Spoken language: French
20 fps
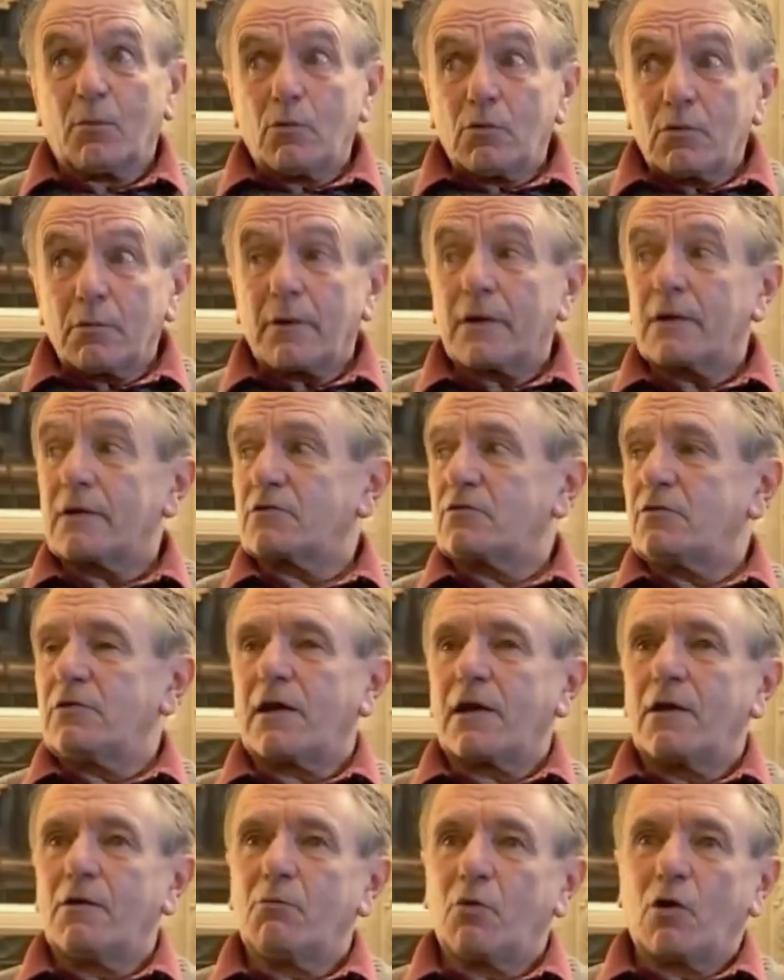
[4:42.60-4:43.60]
bon ben je
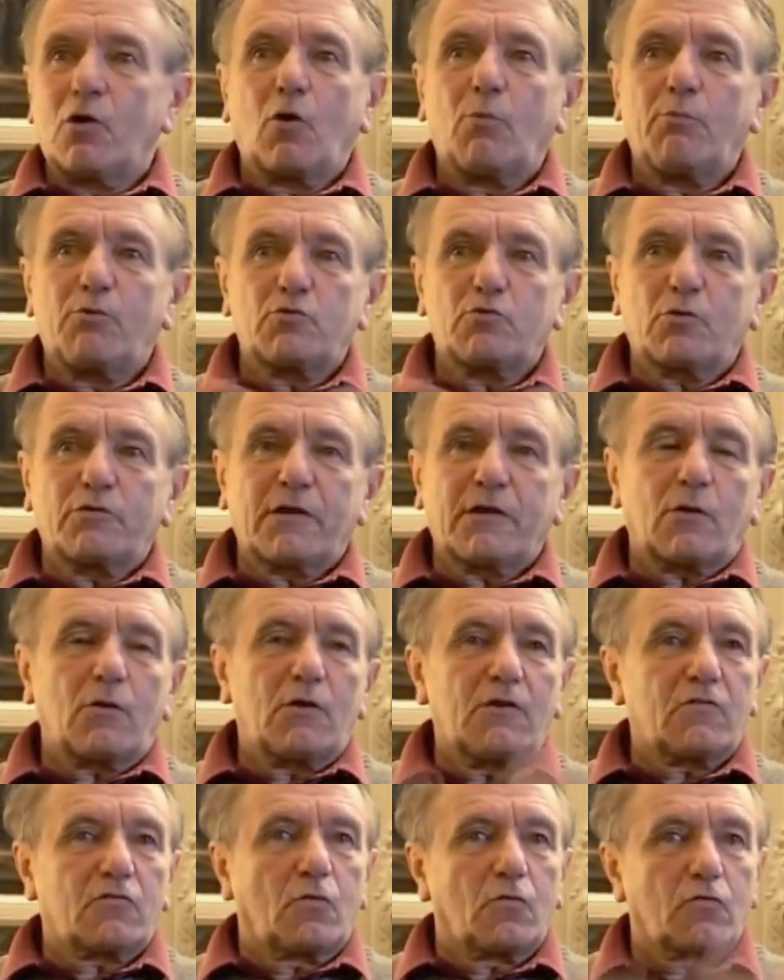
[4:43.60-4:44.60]
dirais bon alors on peut toujours dire que
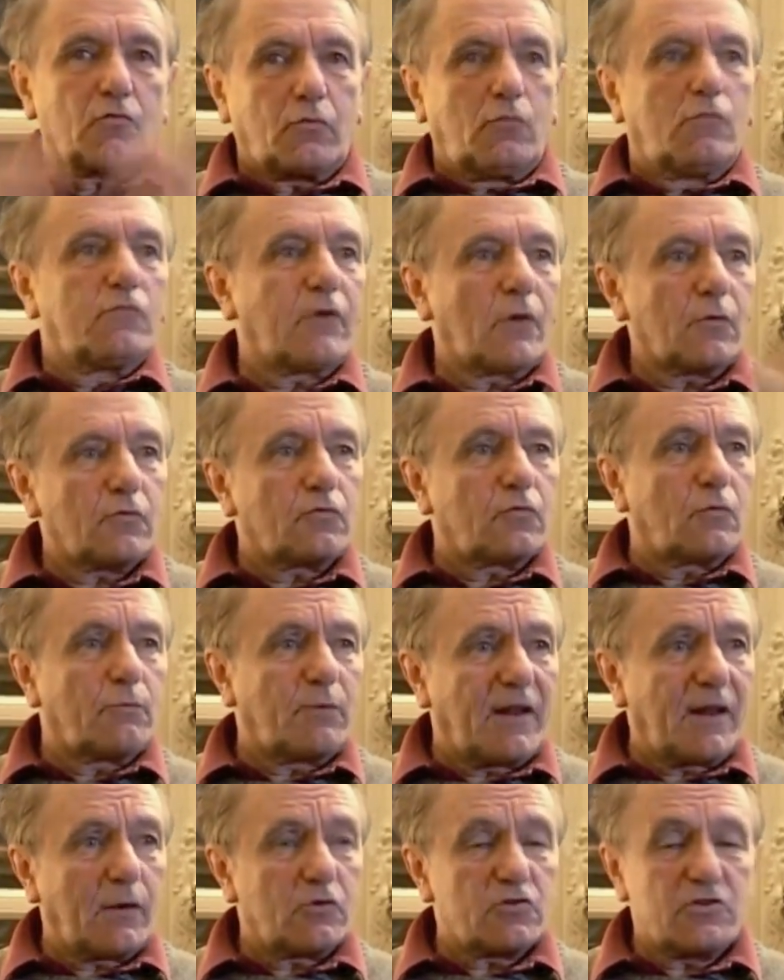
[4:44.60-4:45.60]
les songs ont une fonction
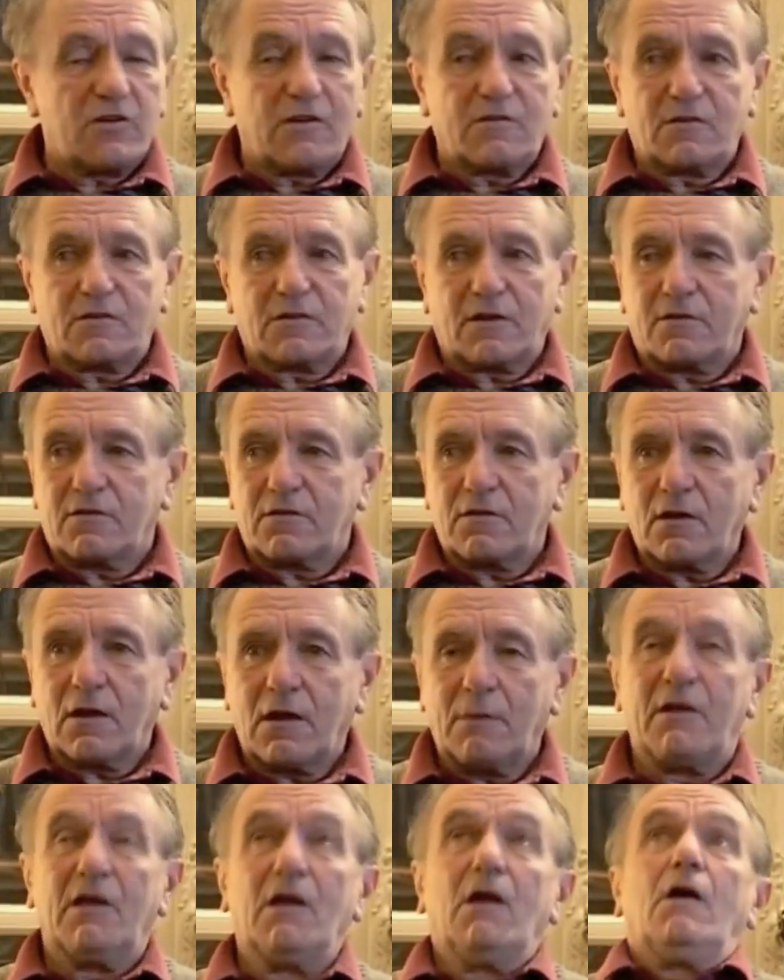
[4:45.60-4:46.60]
pédagogique etc etc
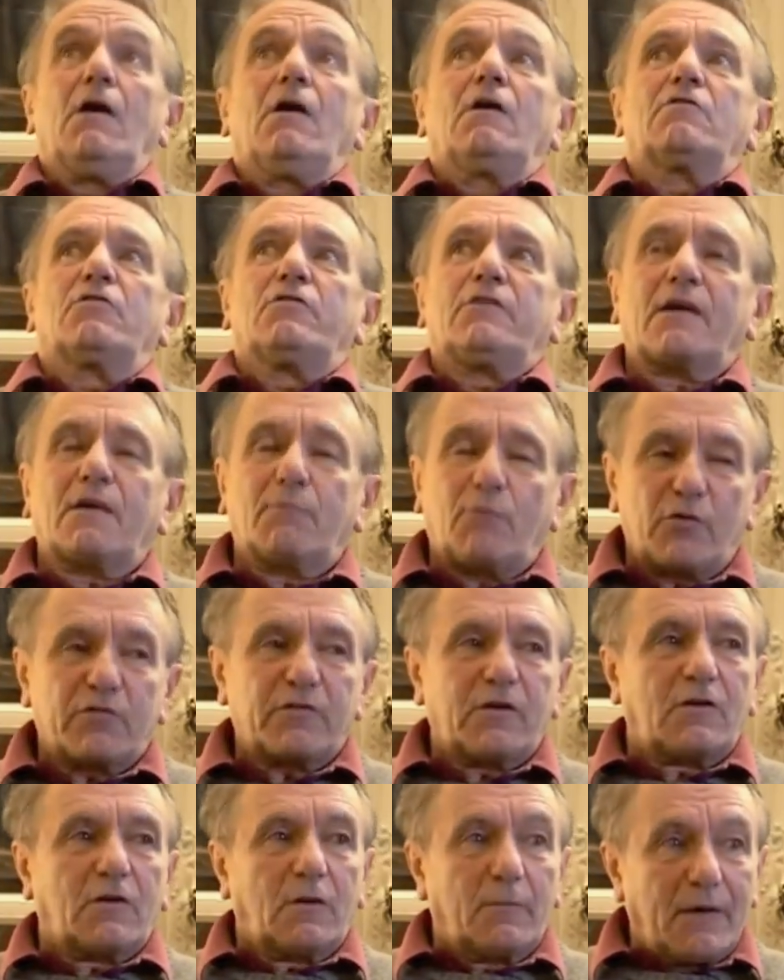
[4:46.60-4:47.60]
mais je dirais bon
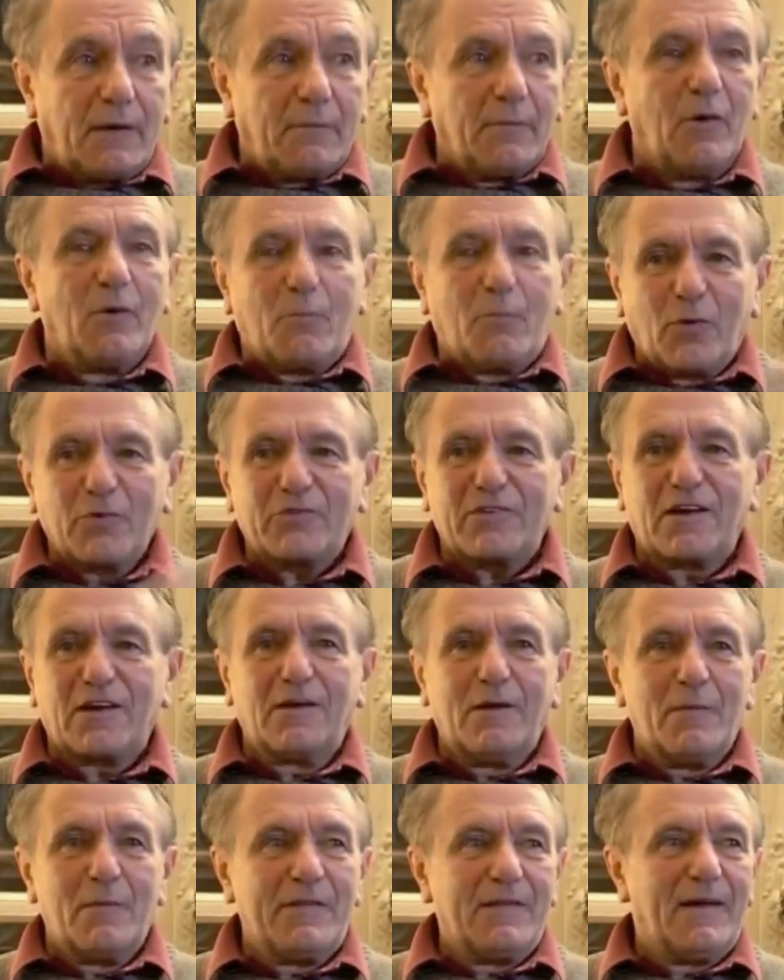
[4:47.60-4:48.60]
c'est quand même bon c'est
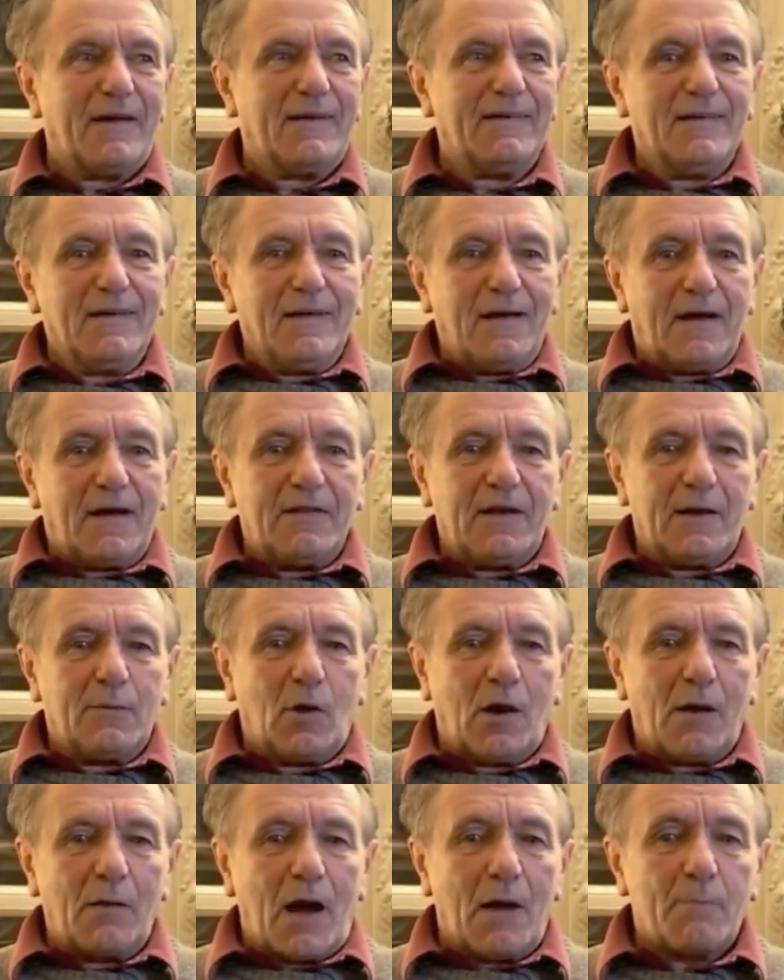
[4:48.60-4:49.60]
quand même un, euh, un
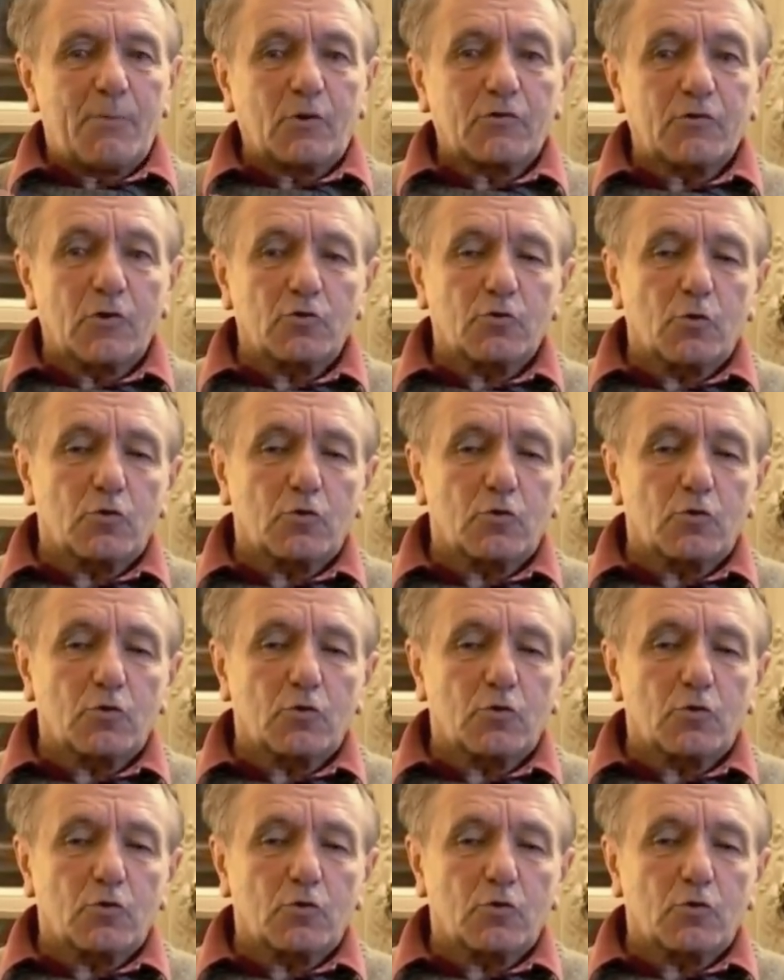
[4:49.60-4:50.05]
élément important.